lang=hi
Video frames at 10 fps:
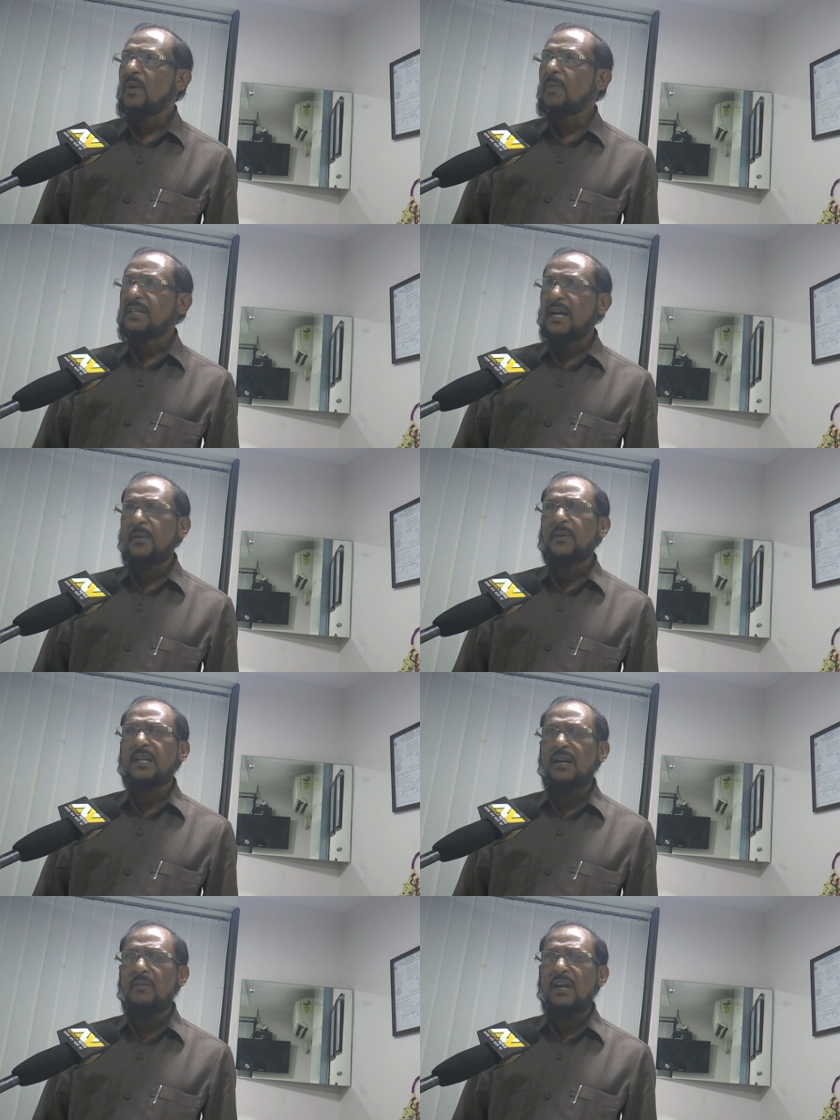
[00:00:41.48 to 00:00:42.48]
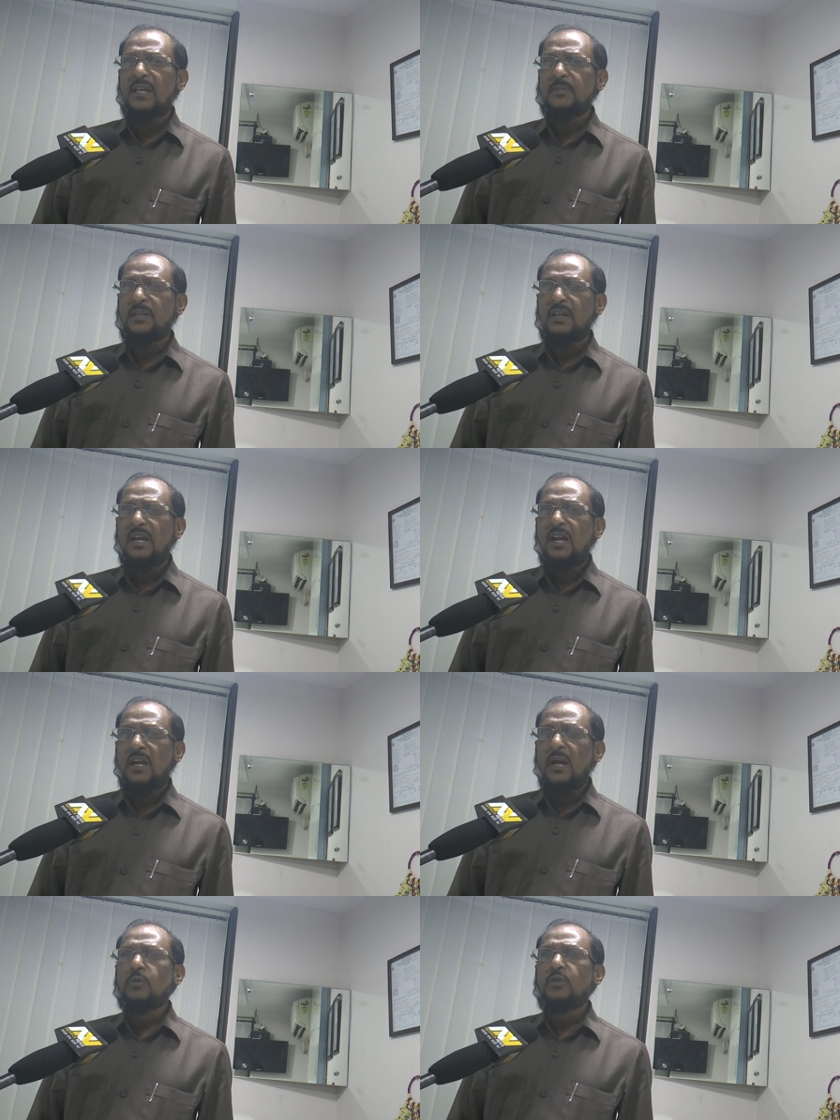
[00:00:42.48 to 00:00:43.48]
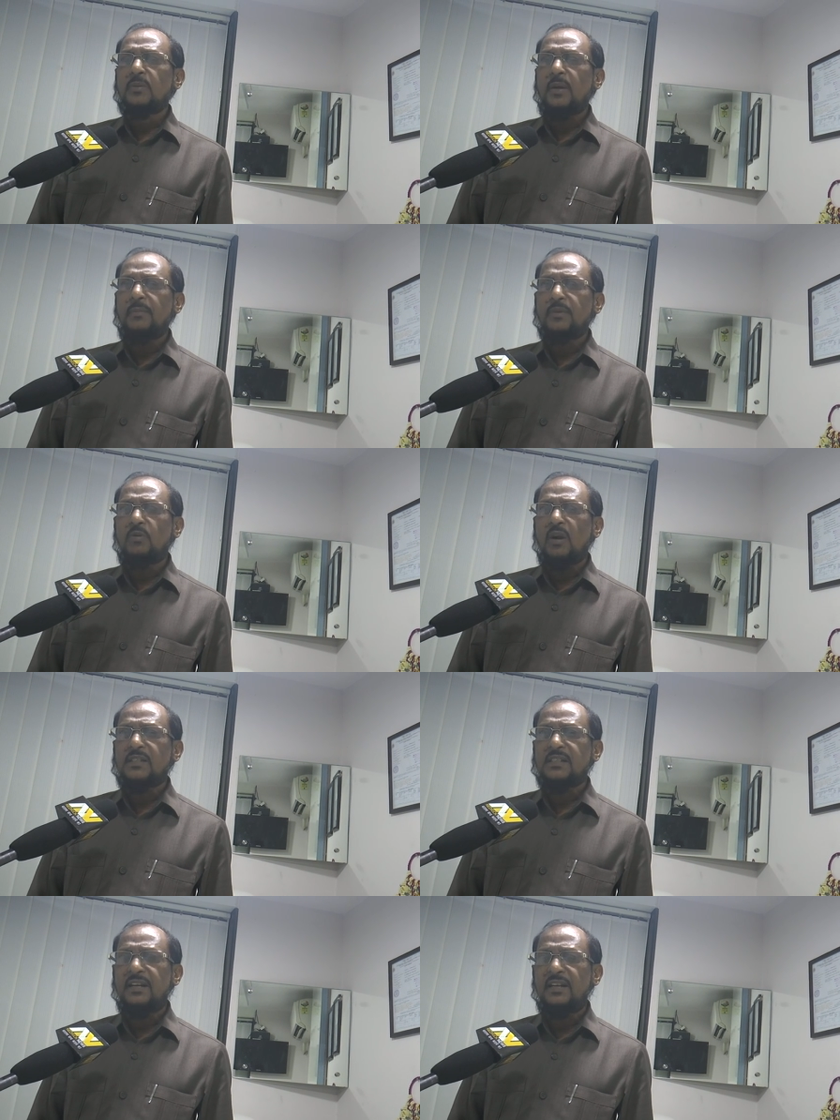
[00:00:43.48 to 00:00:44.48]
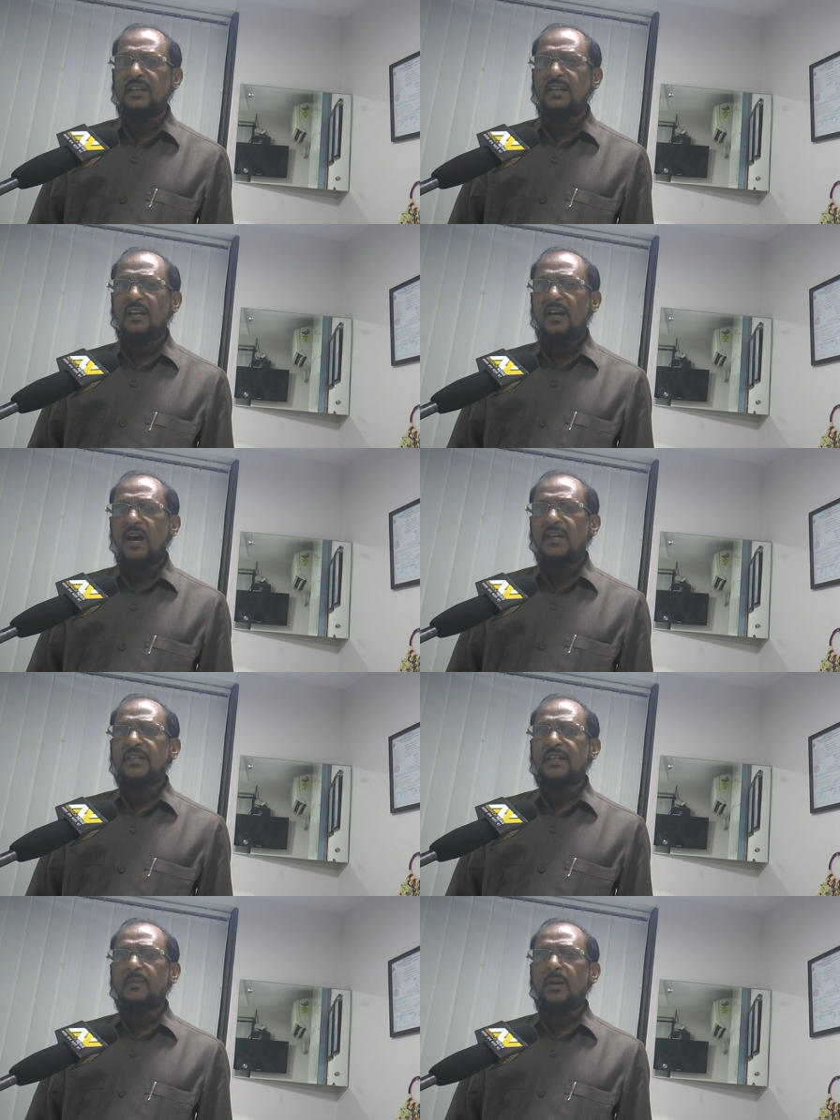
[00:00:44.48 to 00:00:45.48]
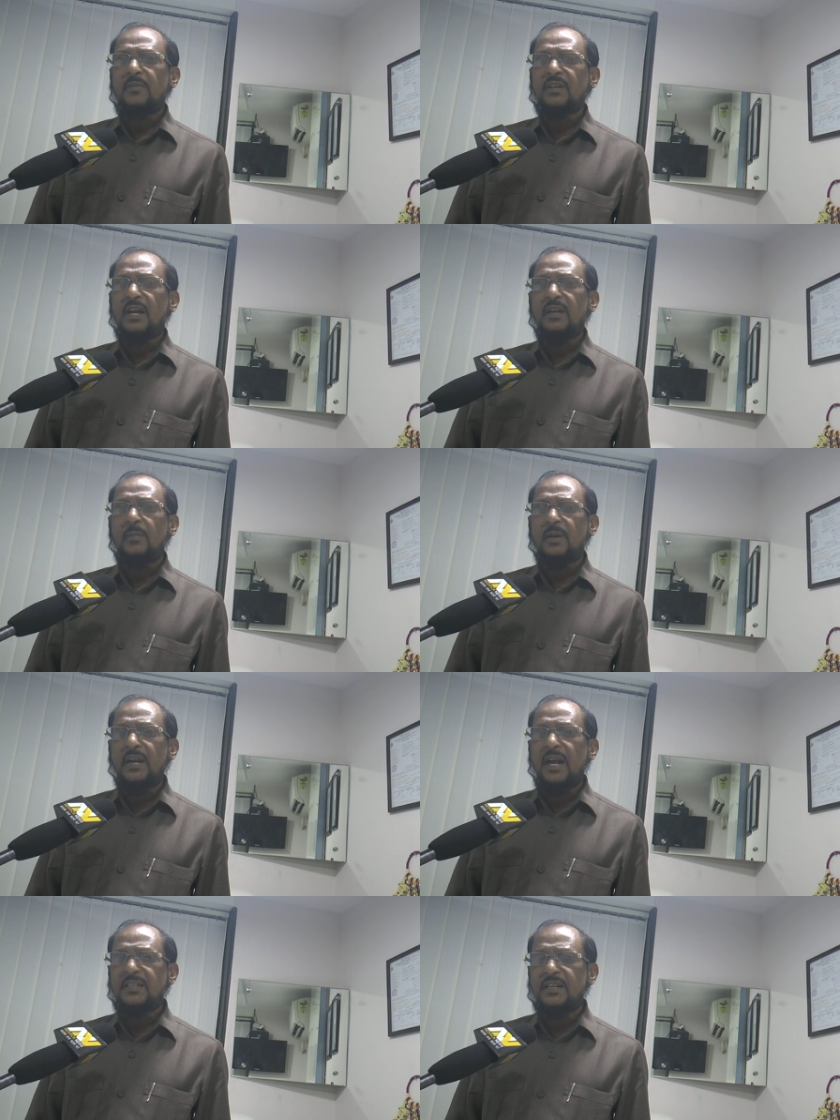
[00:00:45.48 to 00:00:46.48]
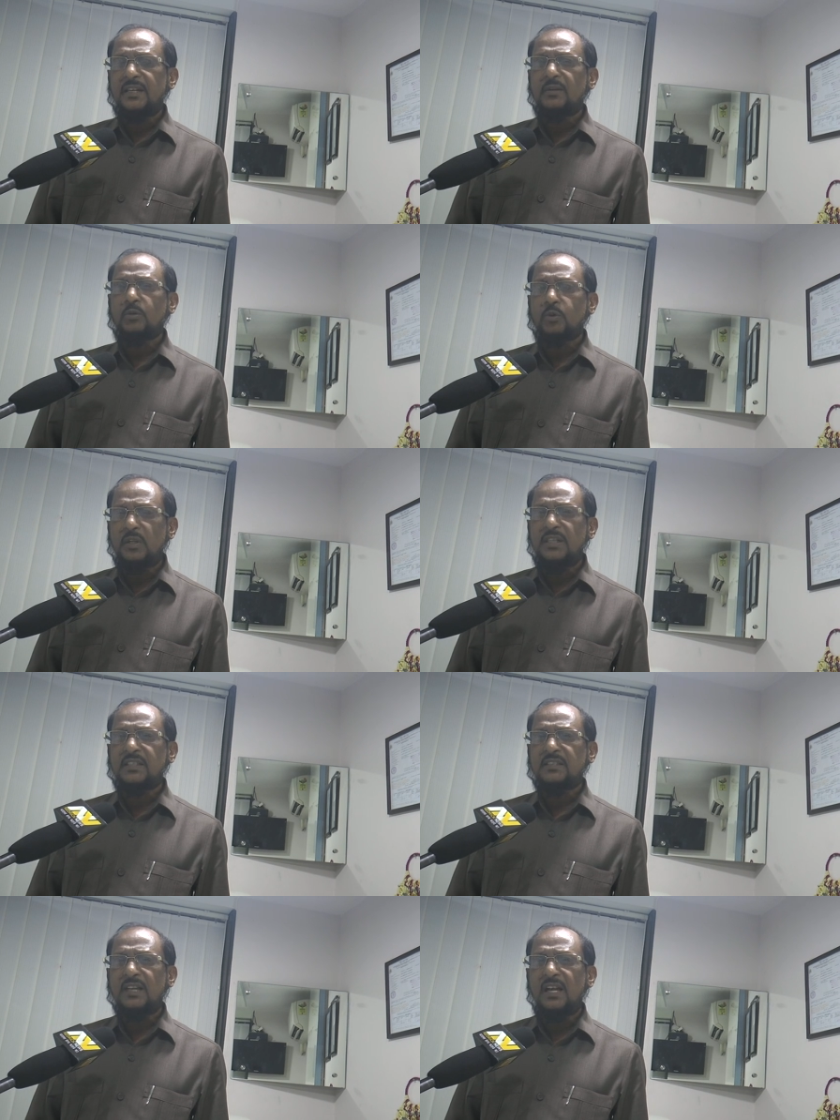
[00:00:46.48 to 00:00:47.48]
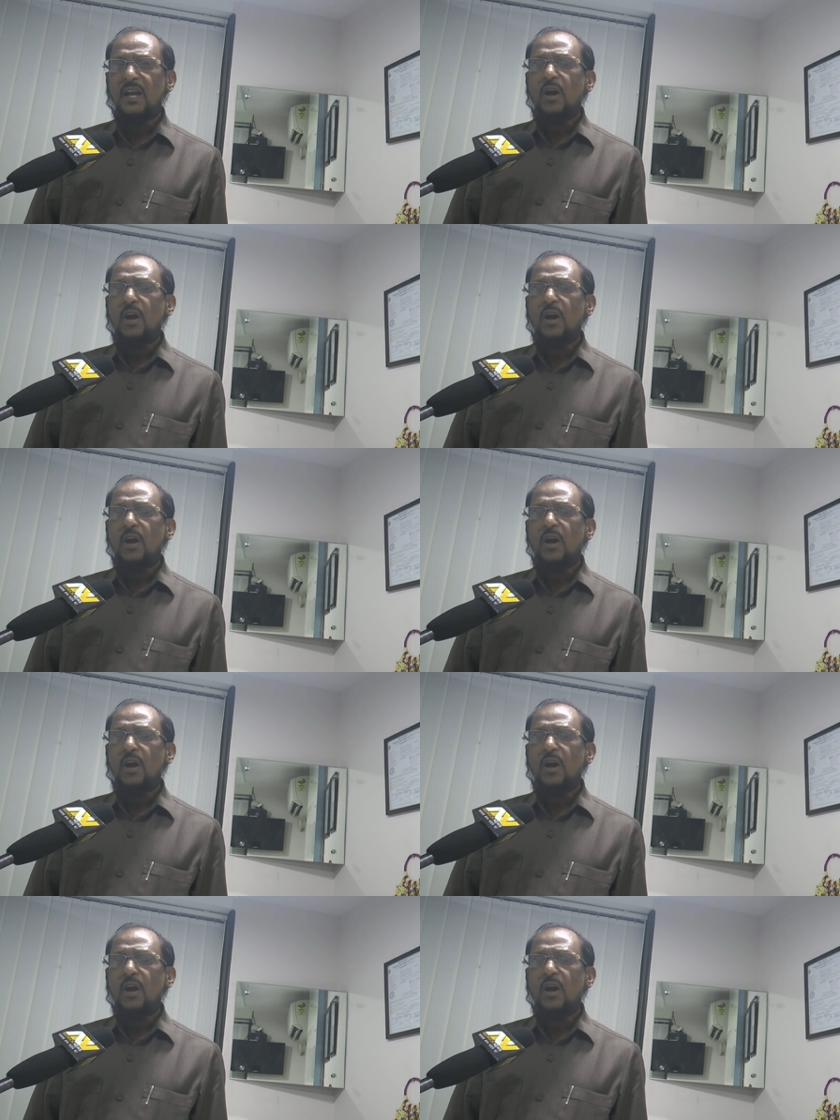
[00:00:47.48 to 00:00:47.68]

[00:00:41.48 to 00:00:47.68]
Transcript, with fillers: बैसाखी पर चलने वाला आदमी है लालू जी की बराबरी वो कहाँ से करेंगे आरजेडी की बराबरी कहाँ करें बगैर आरजेडी की कुछ हो ही नहीं सकता